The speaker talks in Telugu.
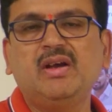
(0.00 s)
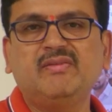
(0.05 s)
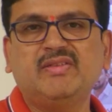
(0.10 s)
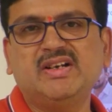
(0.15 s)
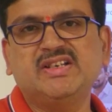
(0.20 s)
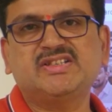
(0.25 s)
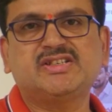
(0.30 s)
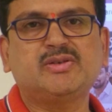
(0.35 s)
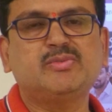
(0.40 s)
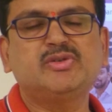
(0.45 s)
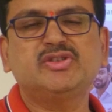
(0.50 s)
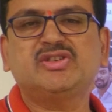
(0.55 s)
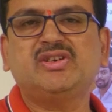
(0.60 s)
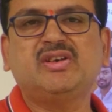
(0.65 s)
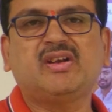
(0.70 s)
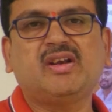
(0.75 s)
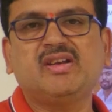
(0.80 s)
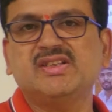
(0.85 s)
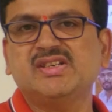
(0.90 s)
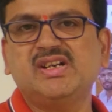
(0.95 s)
వాళ్ళు ఇష్టం
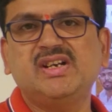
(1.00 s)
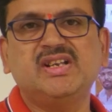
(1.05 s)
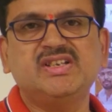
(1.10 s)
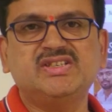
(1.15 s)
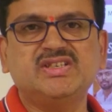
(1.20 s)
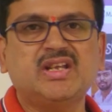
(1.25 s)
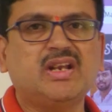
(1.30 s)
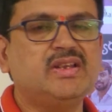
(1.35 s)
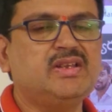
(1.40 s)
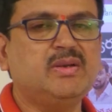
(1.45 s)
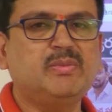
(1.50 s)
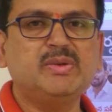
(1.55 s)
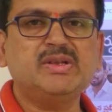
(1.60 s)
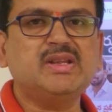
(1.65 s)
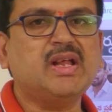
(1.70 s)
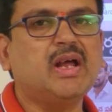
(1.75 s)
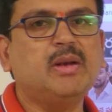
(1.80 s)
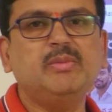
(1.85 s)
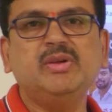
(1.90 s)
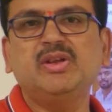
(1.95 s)
వచ్చినట్టు రిజల్ట్ ఇచ్చారని చెప్పి
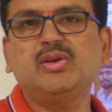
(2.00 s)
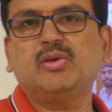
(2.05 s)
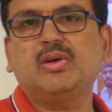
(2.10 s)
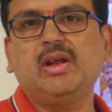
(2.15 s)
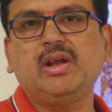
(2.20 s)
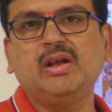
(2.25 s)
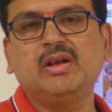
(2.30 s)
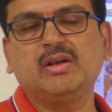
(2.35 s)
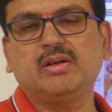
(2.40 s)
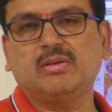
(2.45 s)
దాని మీద కూడా